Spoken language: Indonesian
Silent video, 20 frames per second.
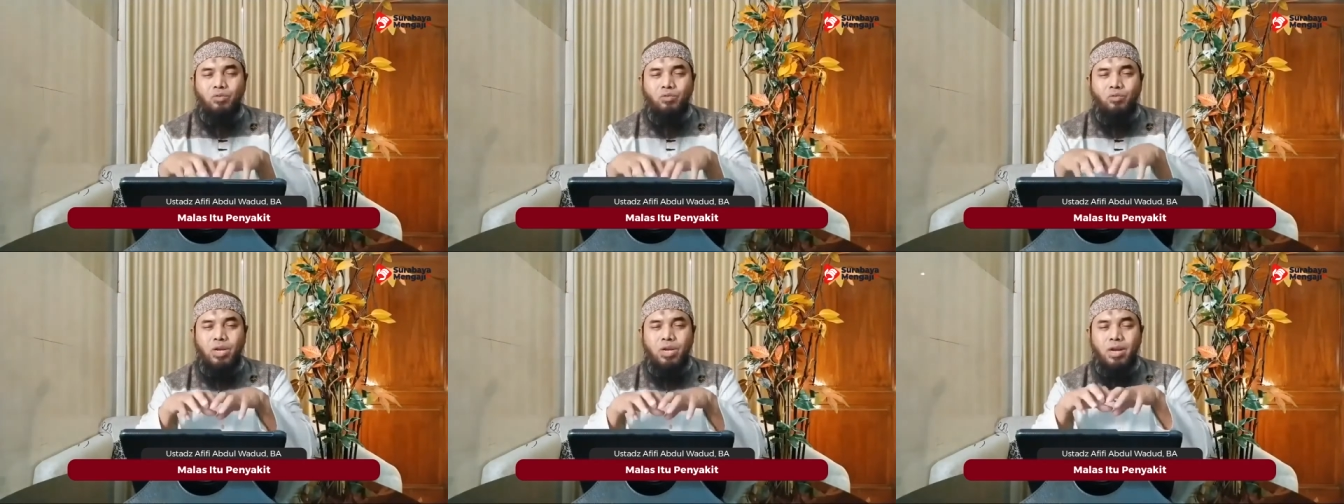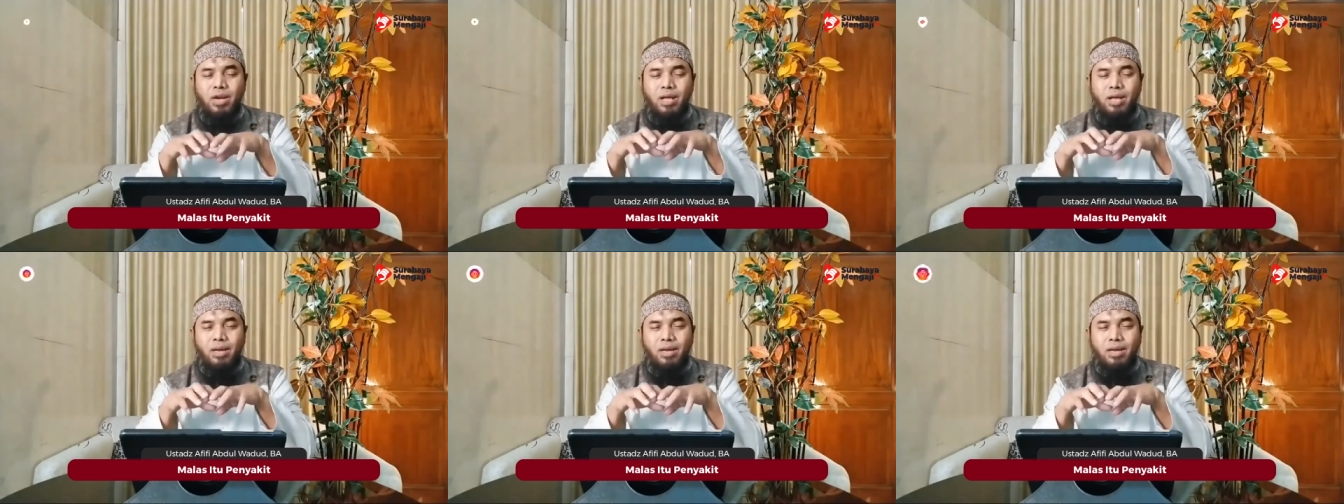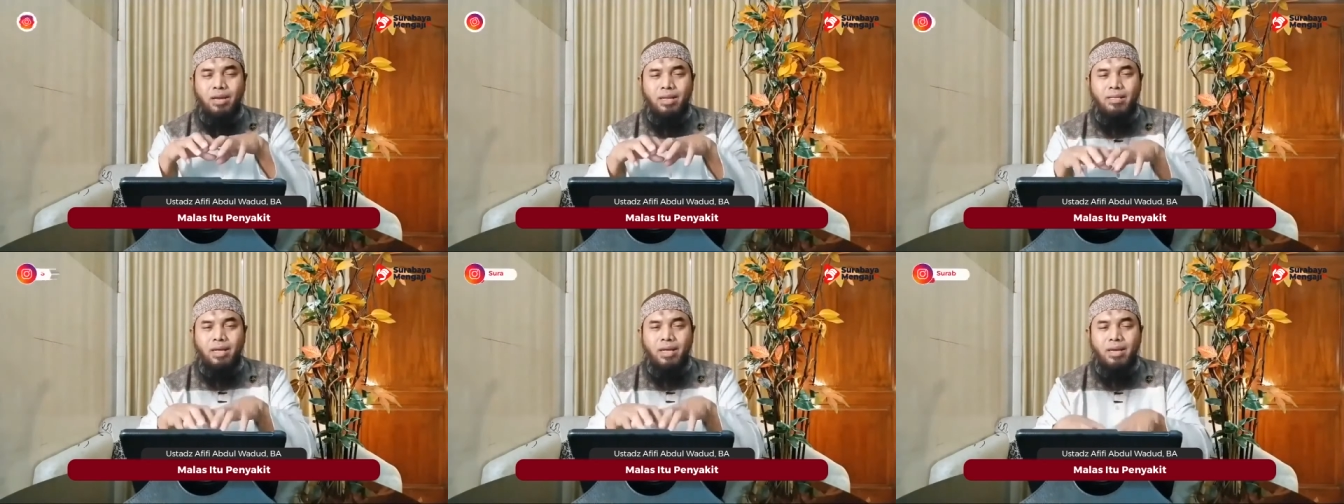dunia dan
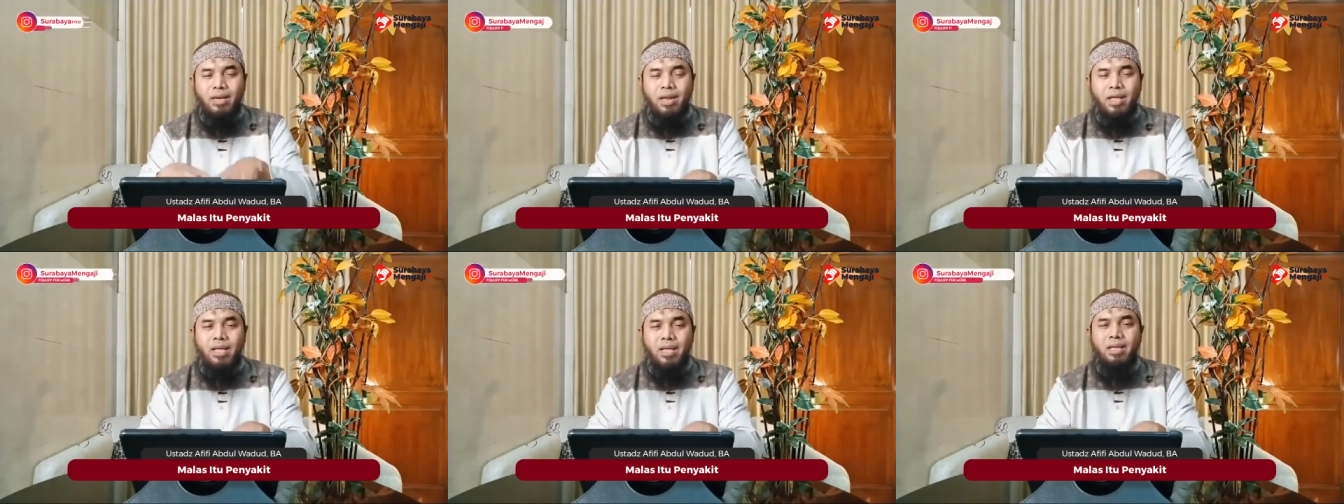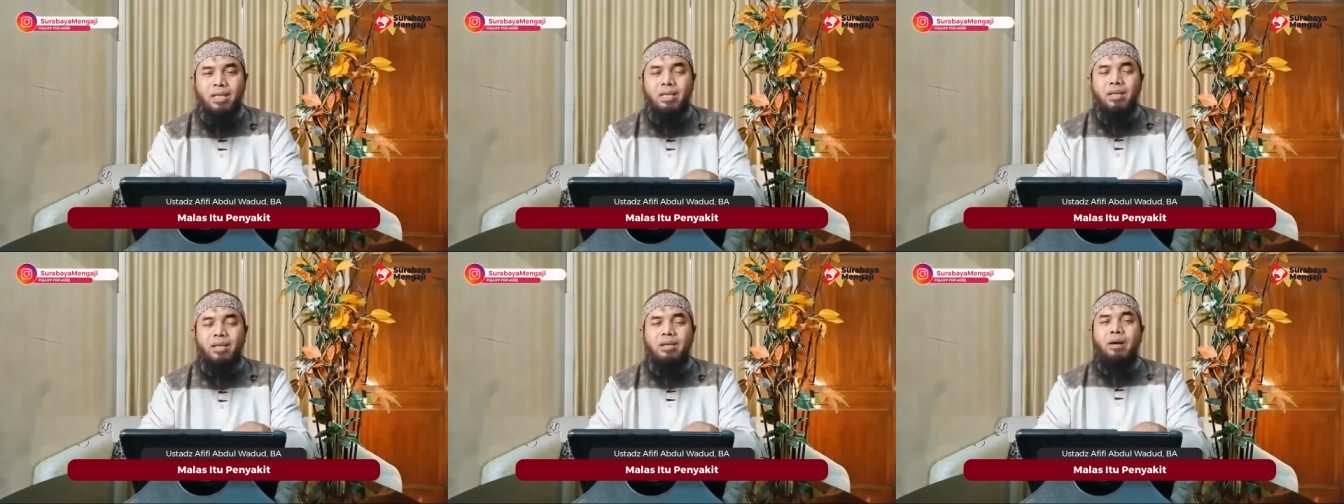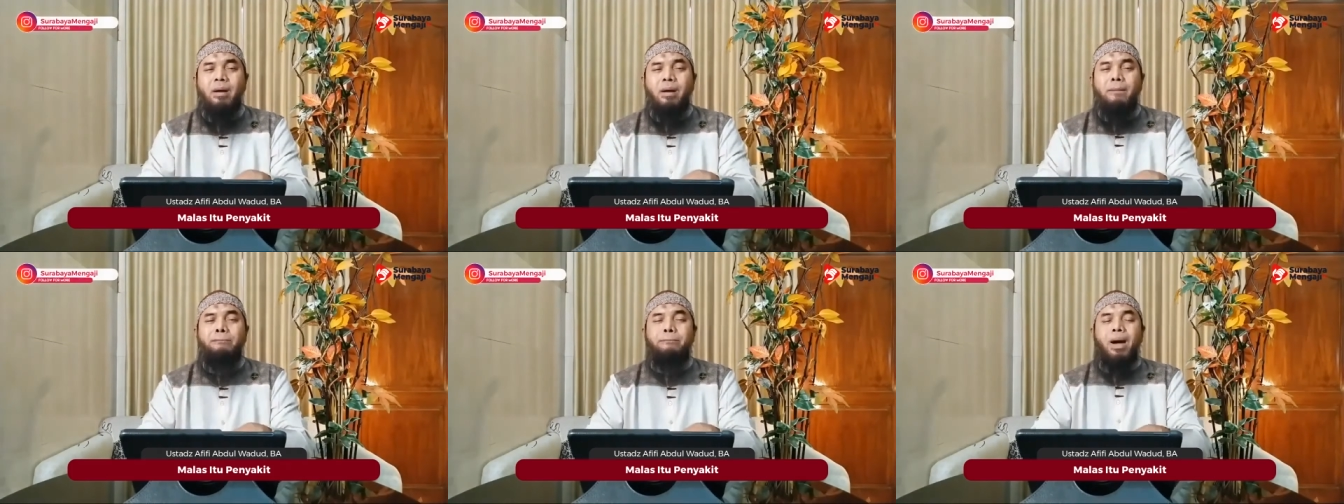akhirat Anda,
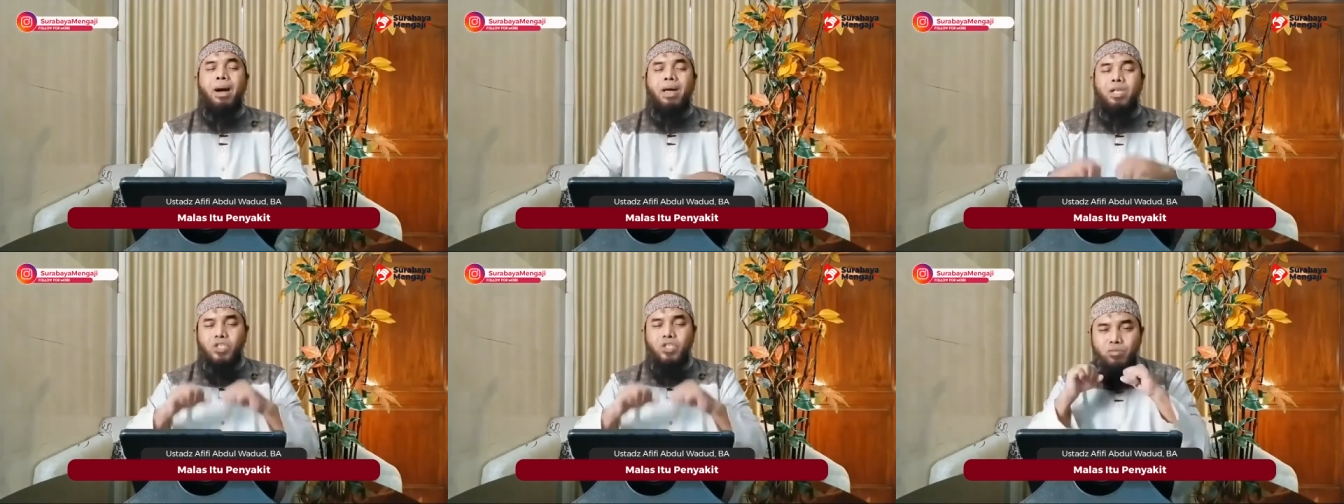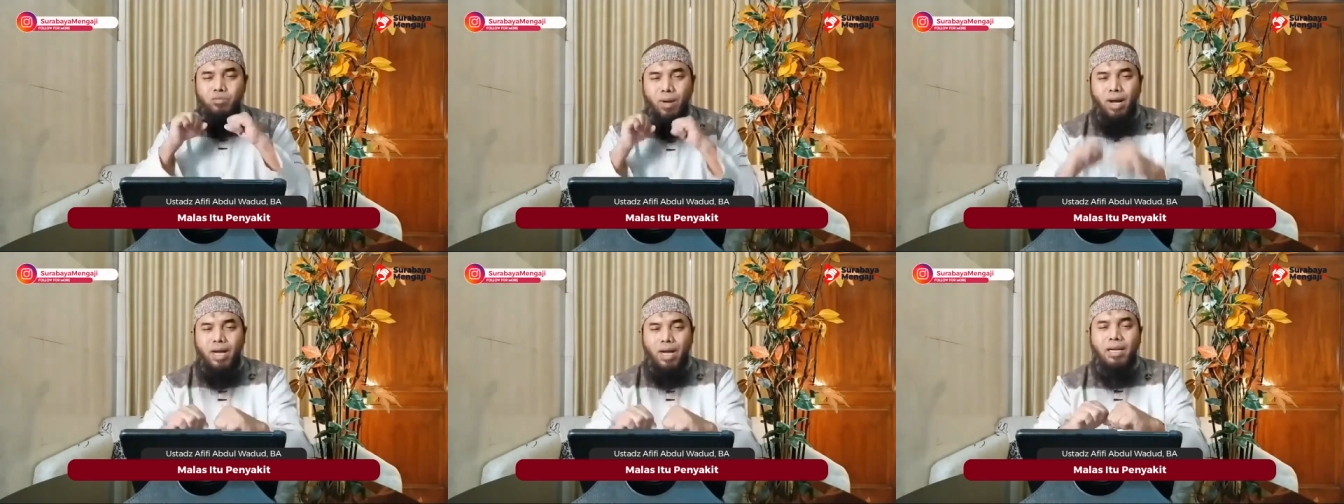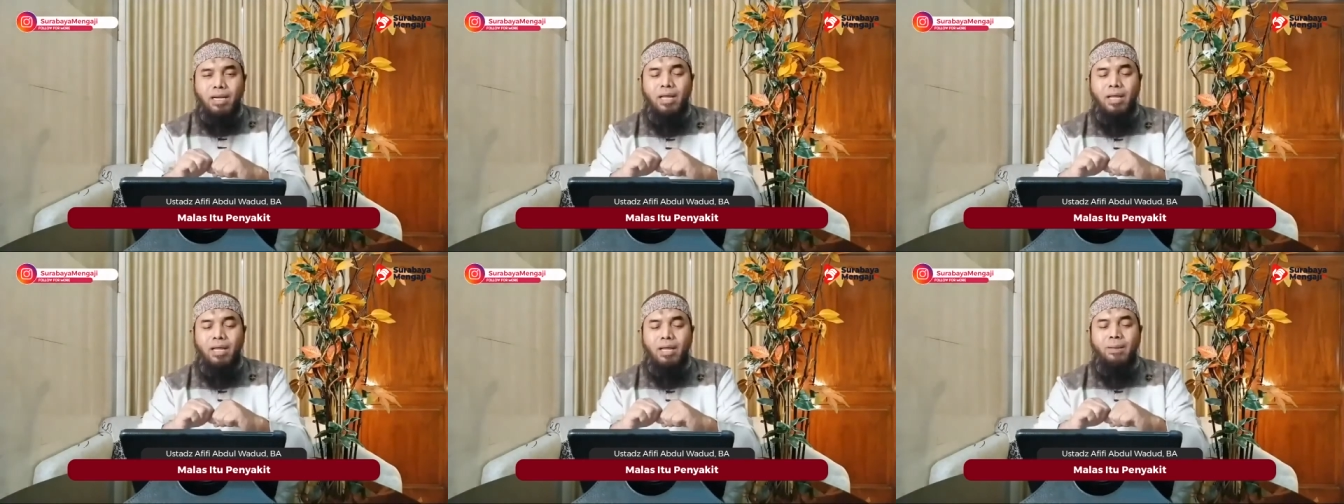maka
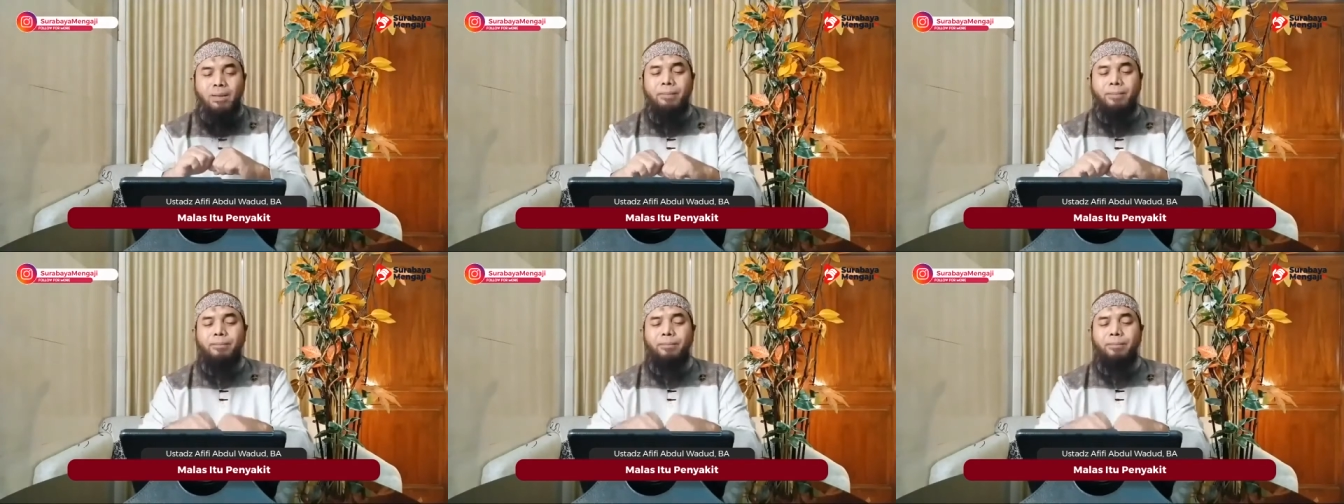semangatlah.